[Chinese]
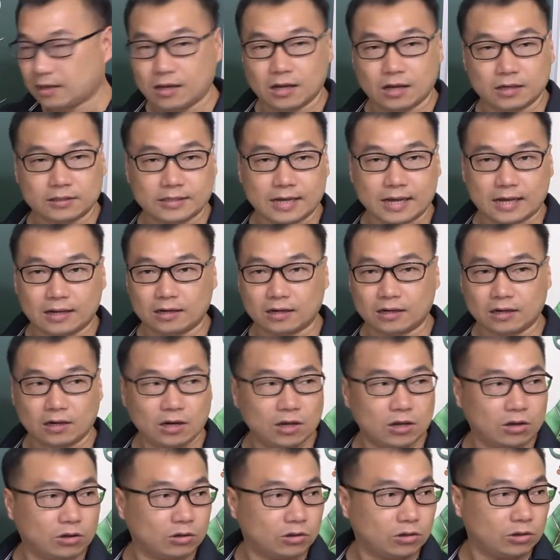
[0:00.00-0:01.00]
二三
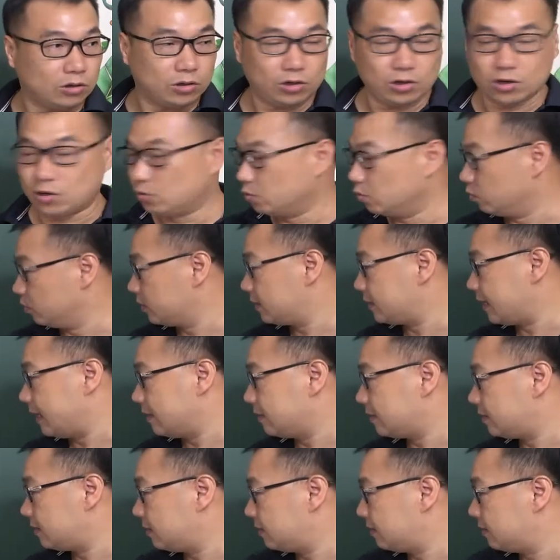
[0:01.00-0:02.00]
六六五
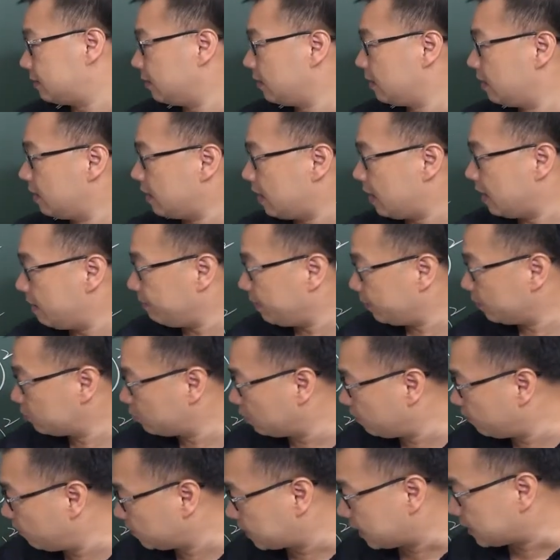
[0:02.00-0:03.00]
三十，哎，没
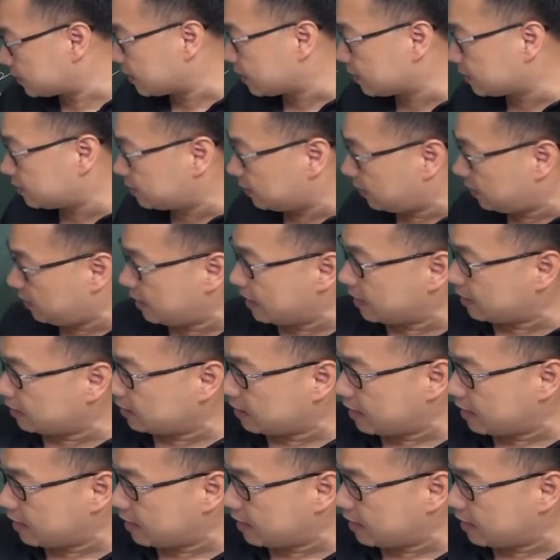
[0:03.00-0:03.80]
错，负三十 x 一样